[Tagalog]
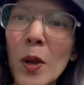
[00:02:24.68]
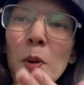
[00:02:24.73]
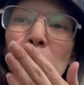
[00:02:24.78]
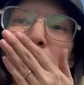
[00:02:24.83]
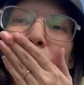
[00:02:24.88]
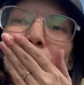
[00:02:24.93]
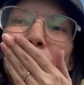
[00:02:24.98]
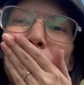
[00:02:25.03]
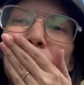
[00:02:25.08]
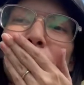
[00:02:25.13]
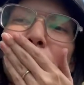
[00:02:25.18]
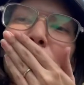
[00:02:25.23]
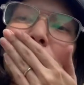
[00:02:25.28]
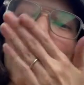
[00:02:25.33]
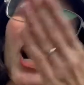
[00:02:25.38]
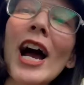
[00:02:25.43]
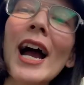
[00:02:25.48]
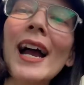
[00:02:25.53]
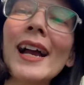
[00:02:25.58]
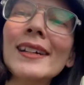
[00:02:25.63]

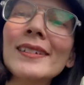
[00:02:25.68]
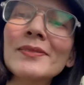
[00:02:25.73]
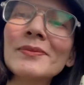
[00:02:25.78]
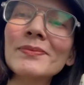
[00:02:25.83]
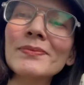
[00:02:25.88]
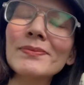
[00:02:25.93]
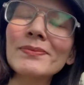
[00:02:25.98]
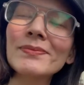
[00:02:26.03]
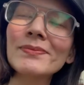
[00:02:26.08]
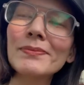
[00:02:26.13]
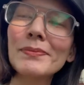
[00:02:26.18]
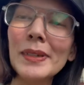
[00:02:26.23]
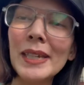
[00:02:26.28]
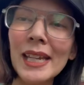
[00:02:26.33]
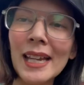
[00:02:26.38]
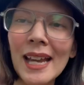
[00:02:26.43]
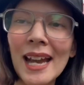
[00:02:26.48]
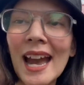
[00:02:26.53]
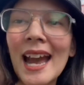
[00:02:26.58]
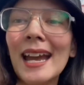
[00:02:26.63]
Mwah! Be
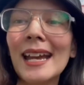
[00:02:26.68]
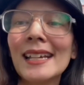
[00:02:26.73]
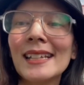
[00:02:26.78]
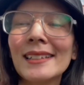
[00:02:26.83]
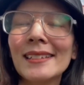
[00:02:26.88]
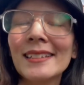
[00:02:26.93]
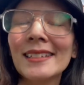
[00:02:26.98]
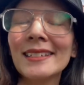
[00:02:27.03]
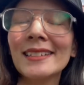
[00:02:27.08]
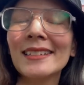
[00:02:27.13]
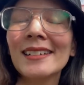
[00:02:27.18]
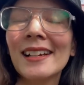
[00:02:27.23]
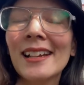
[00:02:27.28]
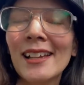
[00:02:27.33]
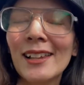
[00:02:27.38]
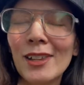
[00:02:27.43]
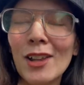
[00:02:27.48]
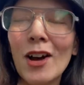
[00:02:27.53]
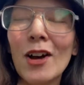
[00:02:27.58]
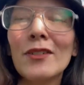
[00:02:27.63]
kind,
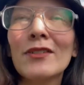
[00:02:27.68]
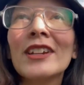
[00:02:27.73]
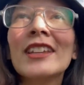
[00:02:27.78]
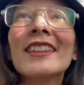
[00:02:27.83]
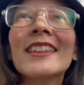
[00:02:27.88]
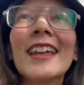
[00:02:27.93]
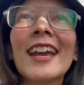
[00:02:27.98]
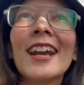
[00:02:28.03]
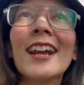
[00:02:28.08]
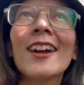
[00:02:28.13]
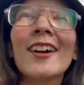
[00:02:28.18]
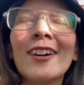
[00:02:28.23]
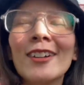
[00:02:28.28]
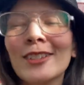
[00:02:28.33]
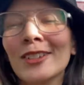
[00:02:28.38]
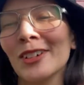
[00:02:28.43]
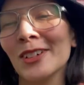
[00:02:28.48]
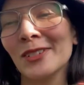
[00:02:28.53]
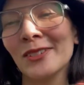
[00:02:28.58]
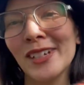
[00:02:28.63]
love, and thank
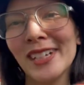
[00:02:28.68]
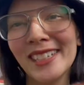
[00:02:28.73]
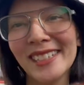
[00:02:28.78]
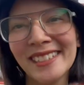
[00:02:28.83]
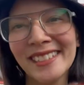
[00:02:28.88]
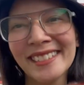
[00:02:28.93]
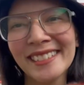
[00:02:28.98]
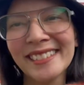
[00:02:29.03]
God always.